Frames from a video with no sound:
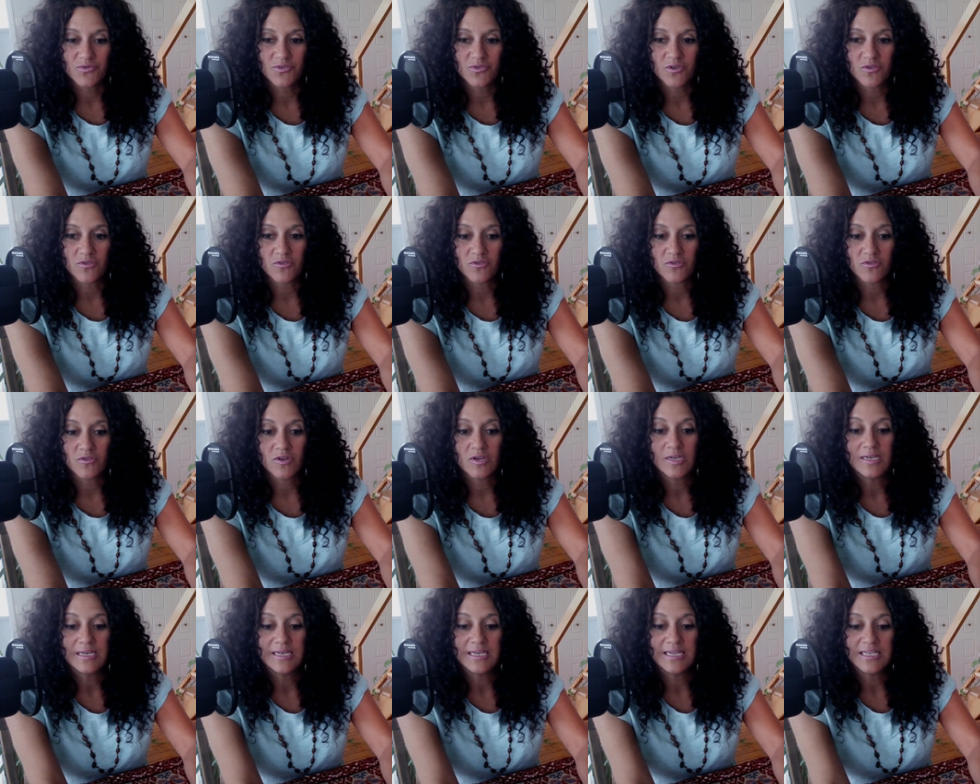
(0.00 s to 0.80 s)
donc
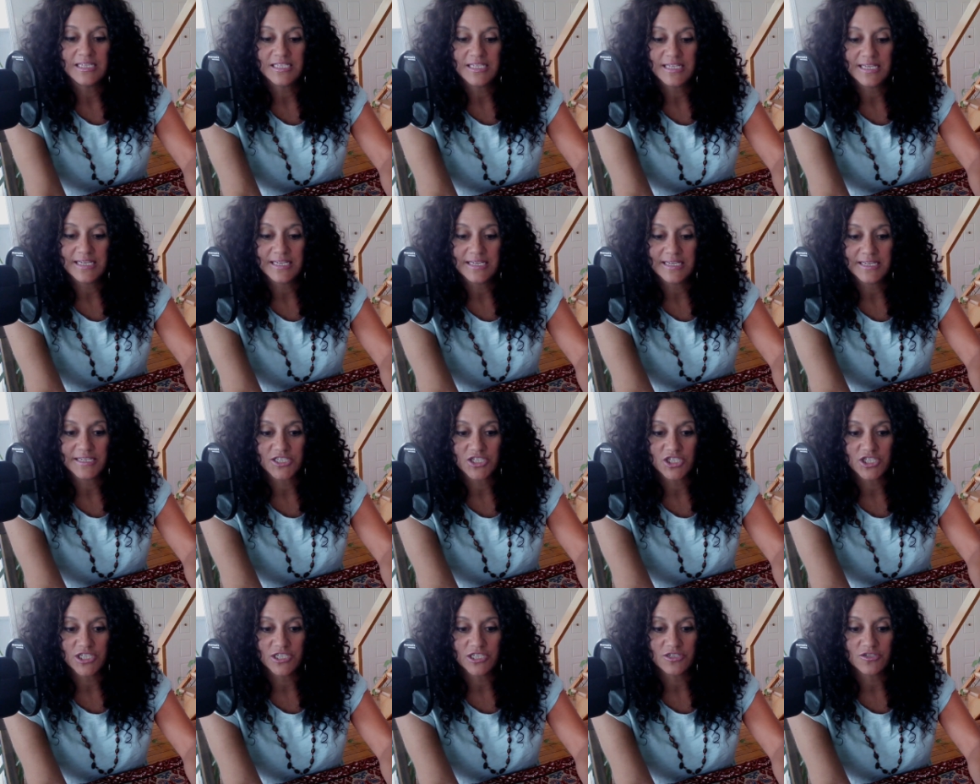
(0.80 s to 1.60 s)
les
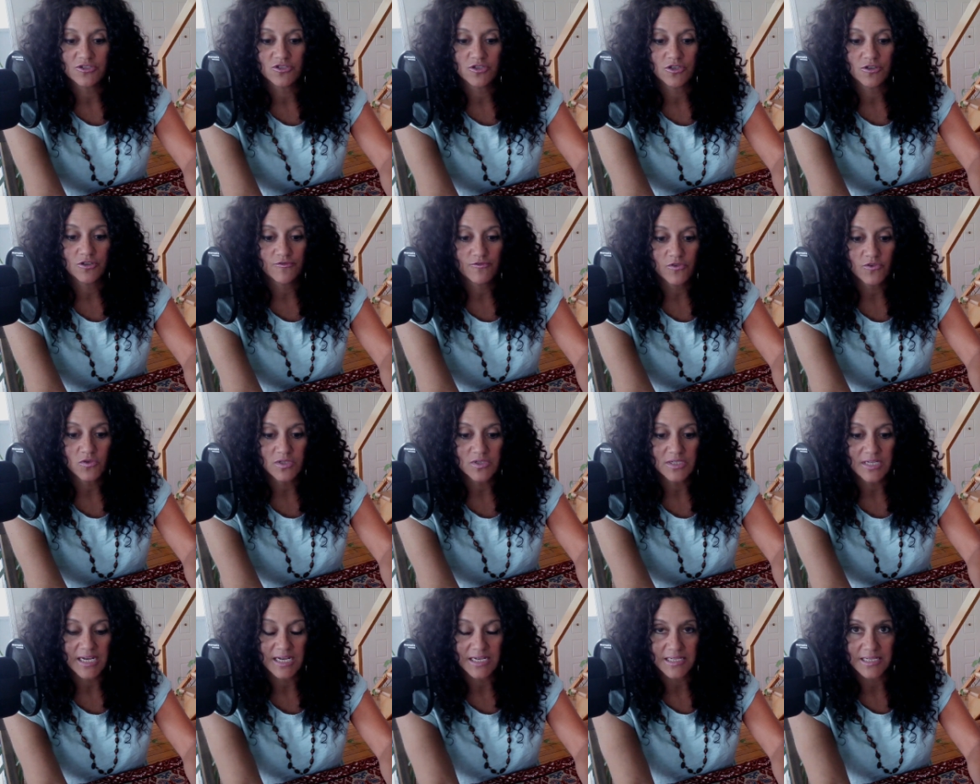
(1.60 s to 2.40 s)
énergies se font
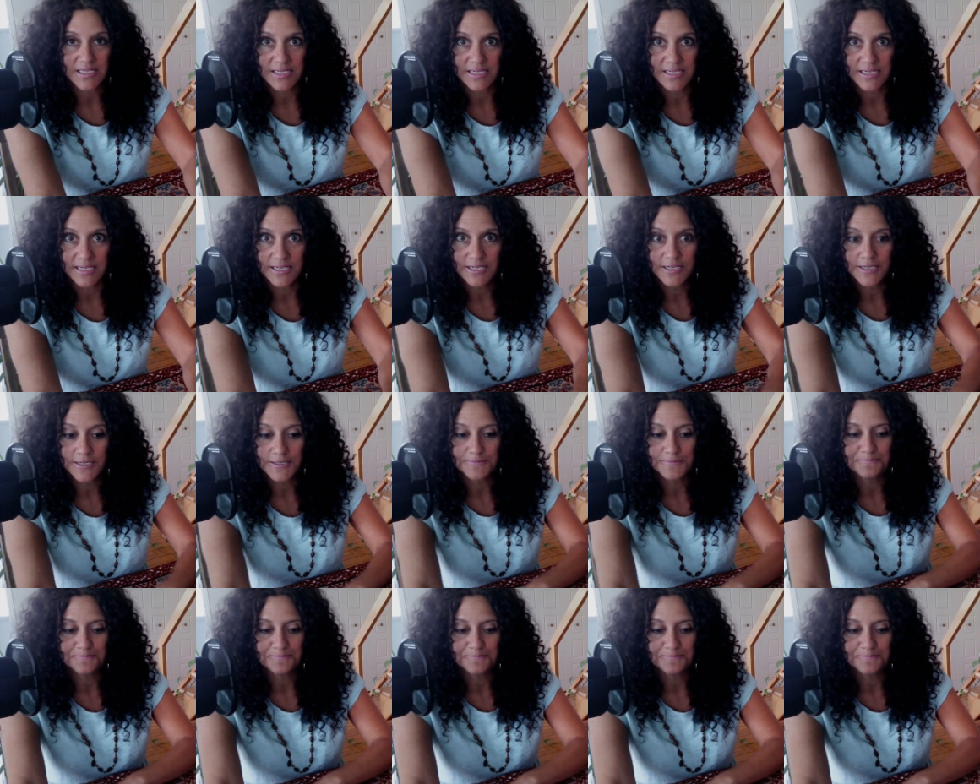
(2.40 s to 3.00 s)
sentir,